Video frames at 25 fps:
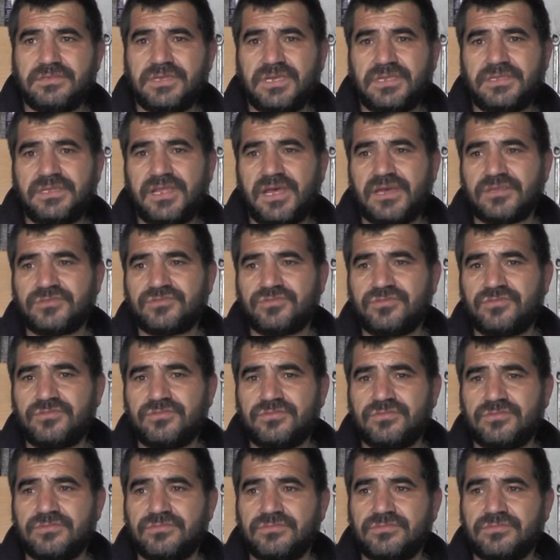Ya daha çok
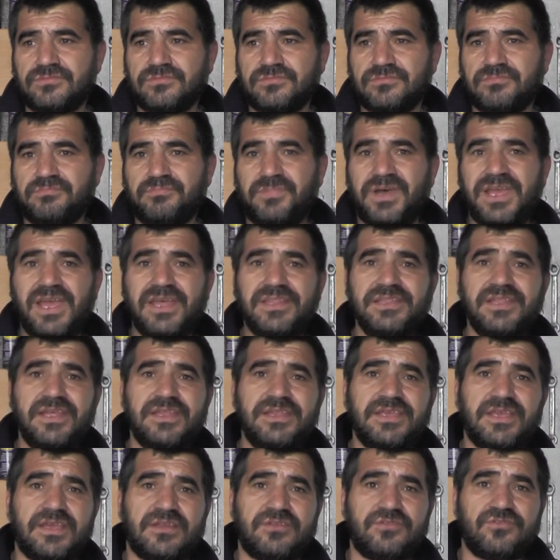
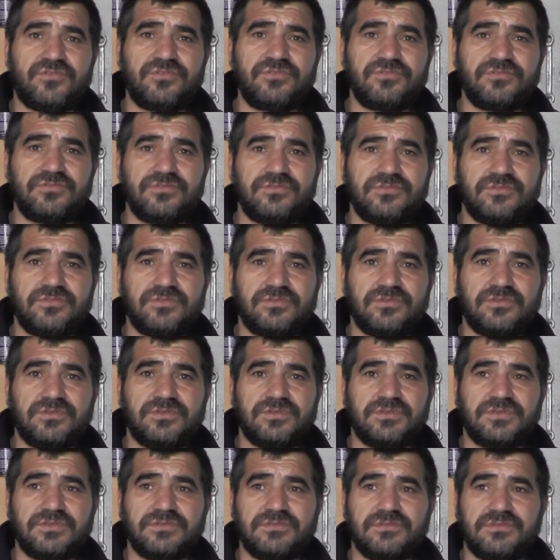bayanlar geliyor. Hı hı.
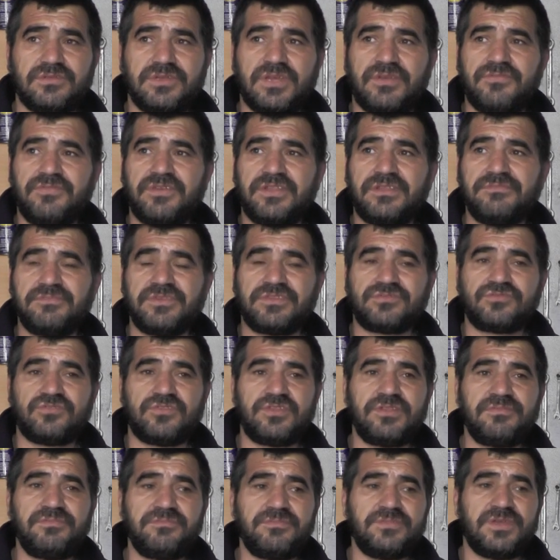Efendime
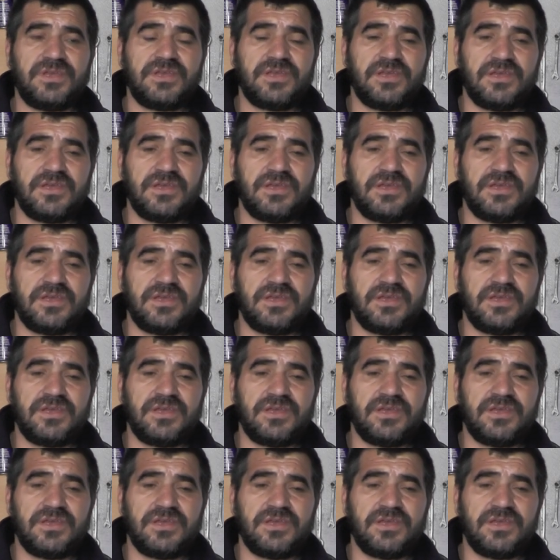söyleyeyim.